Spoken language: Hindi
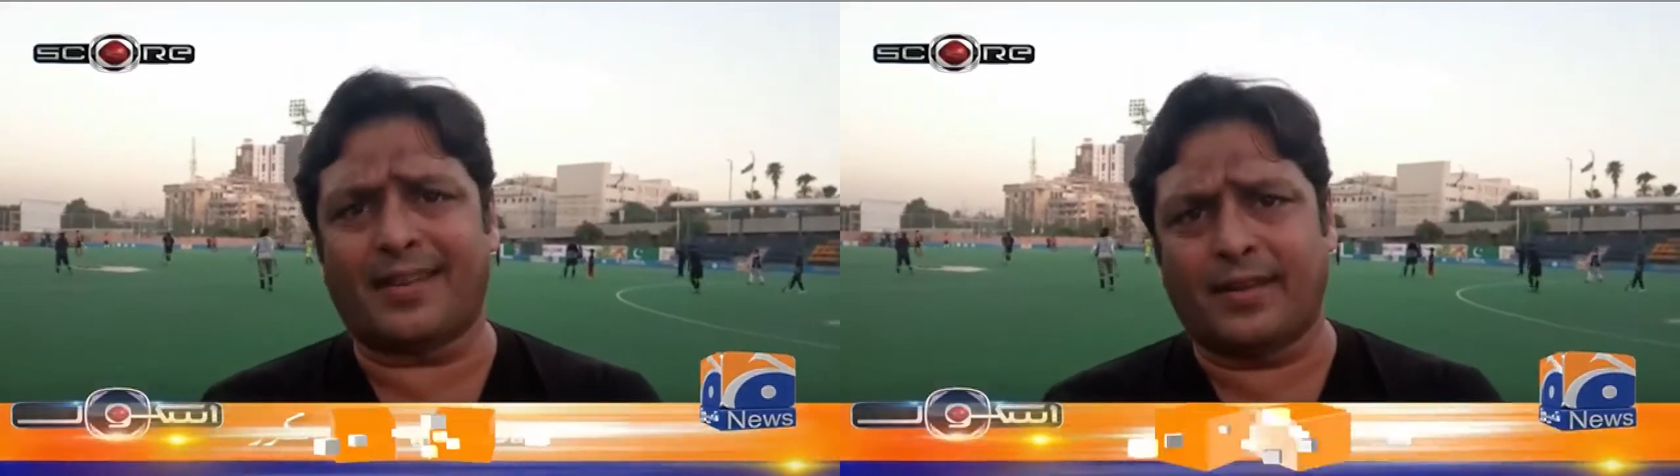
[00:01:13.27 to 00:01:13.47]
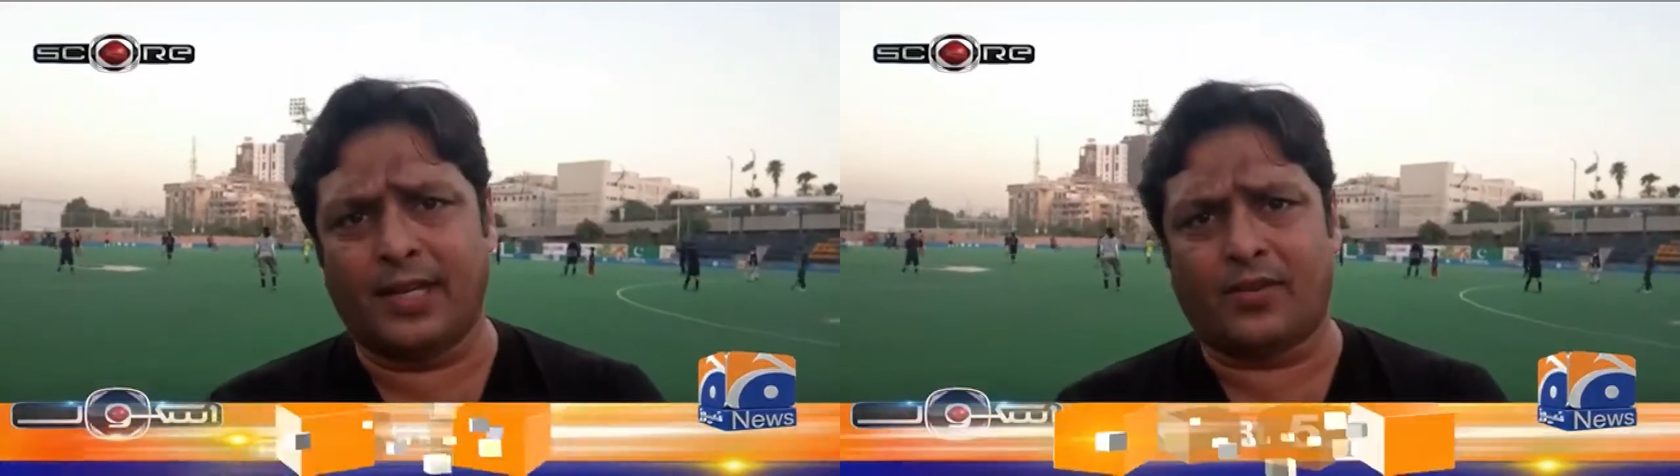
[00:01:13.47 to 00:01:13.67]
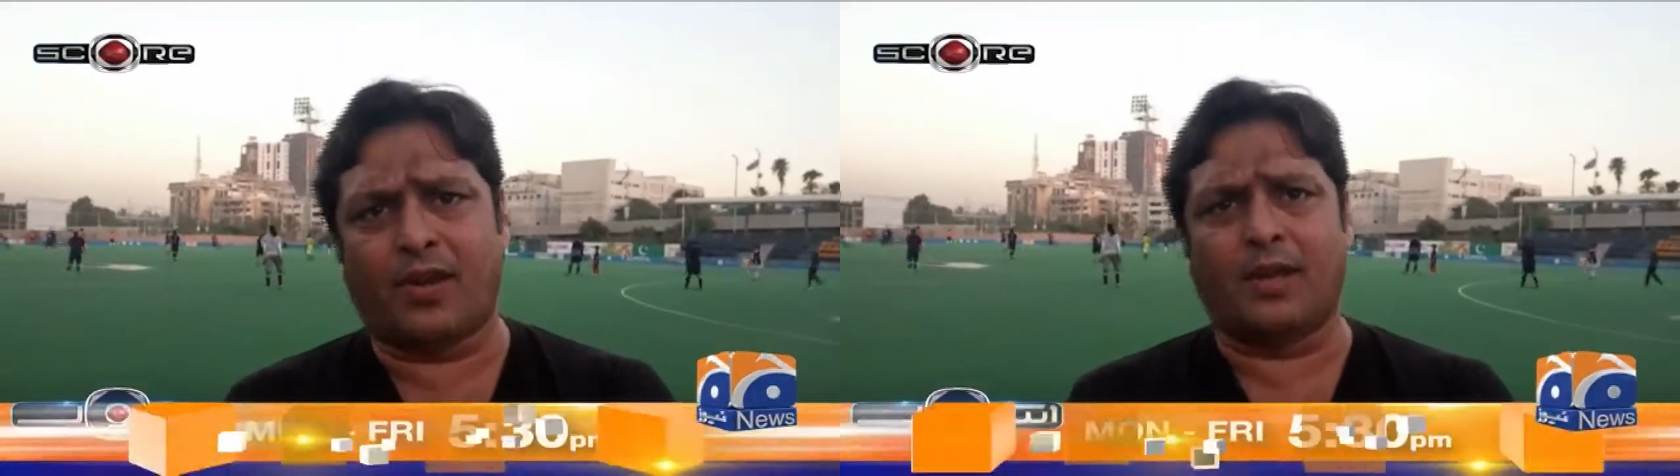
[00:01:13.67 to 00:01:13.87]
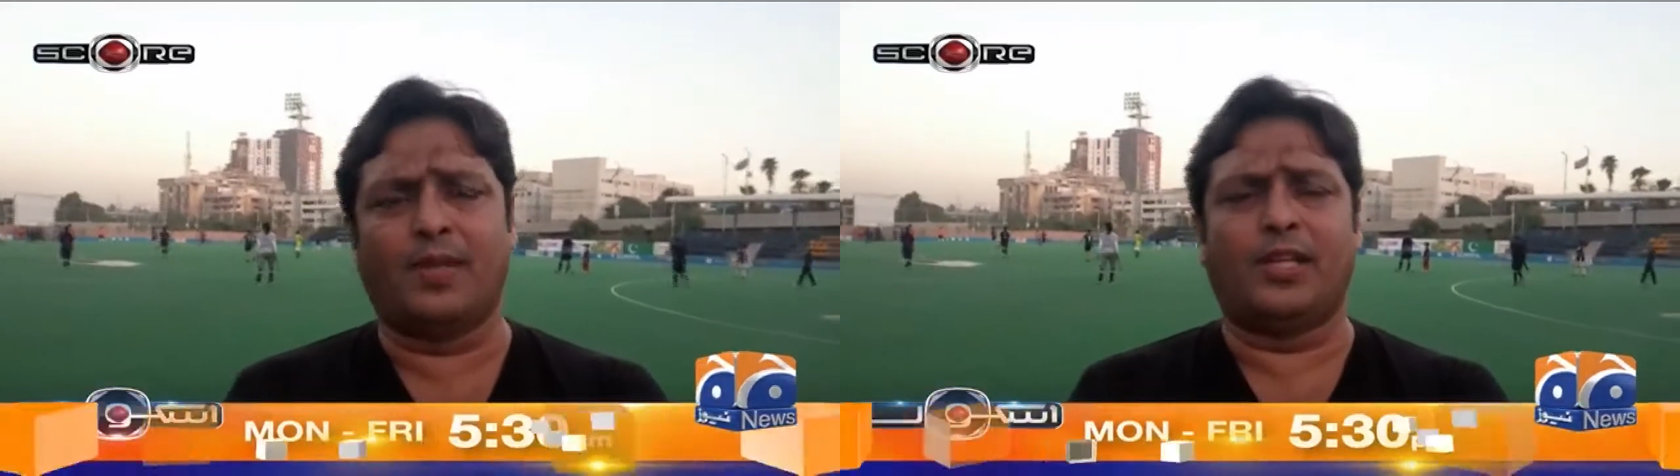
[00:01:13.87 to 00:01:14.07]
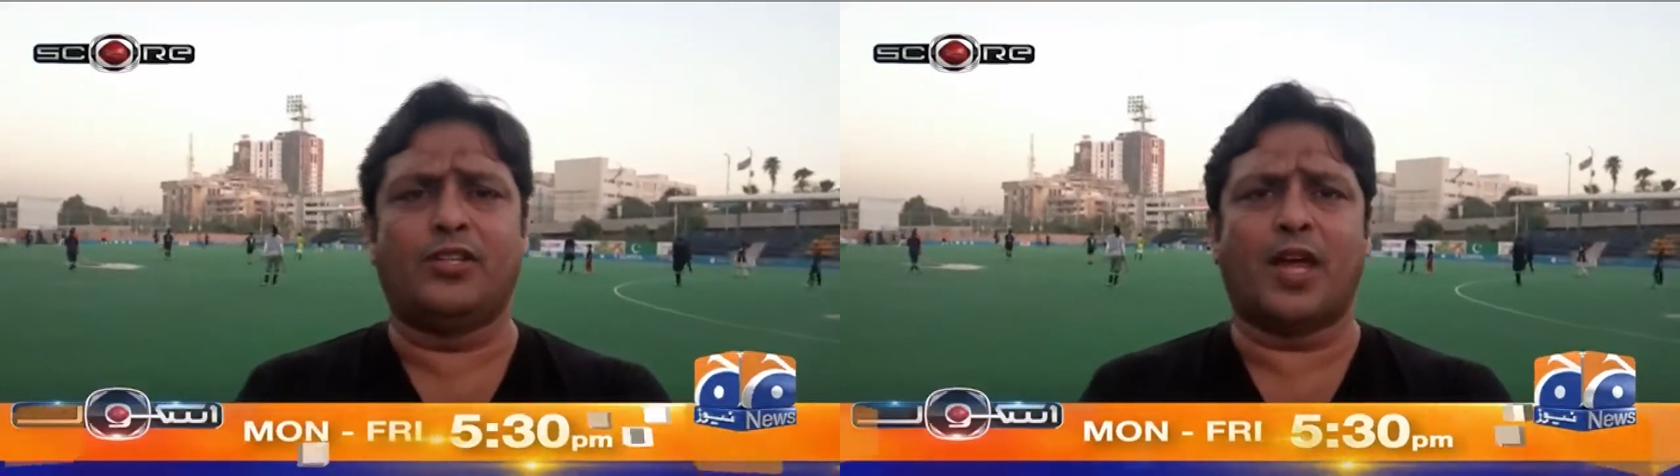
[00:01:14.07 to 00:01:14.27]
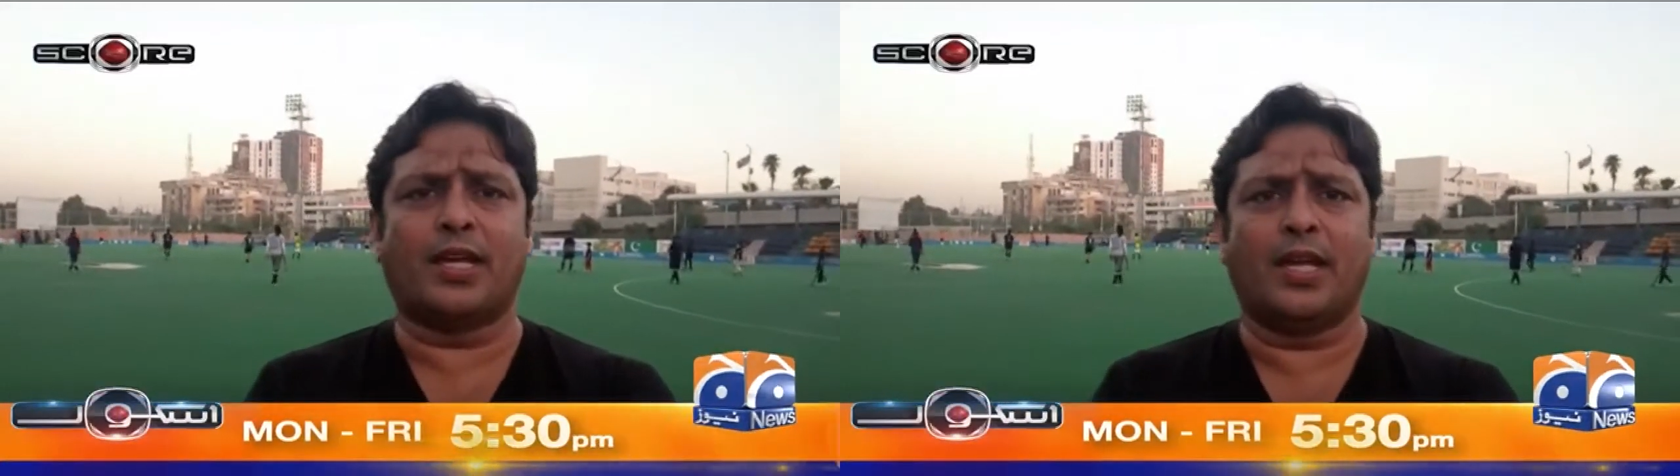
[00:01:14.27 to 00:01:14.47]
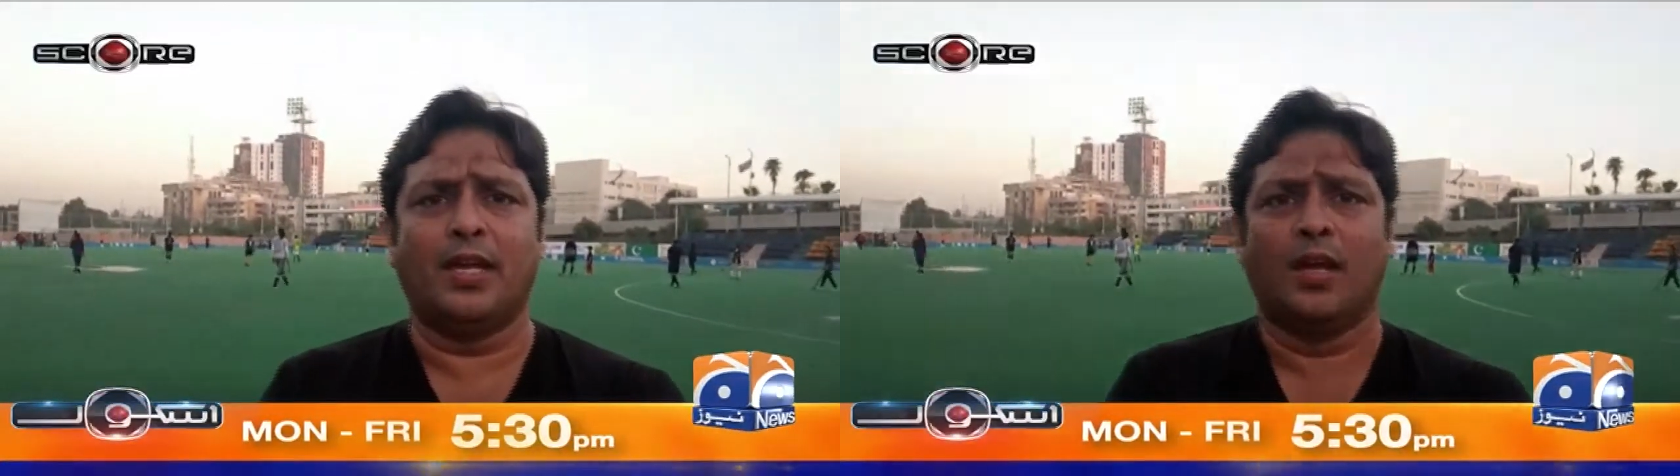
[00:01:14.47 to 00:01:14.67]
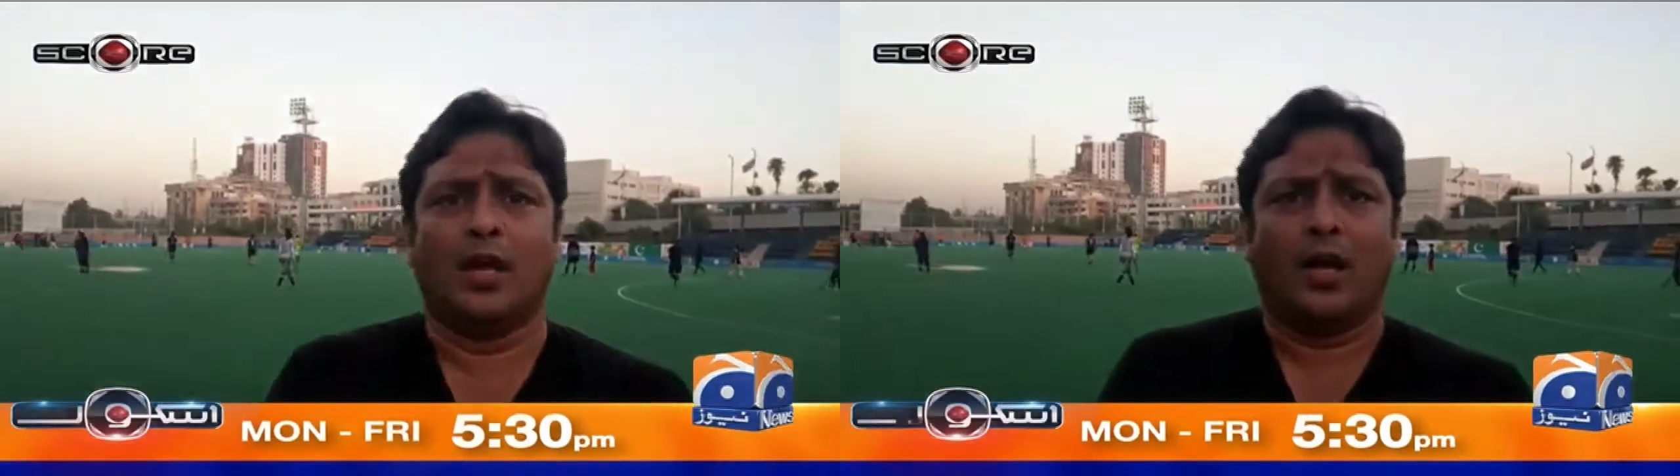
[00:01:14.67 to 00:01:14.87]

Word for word: टेक्निक ट्रेनिंग भी दी जाएगी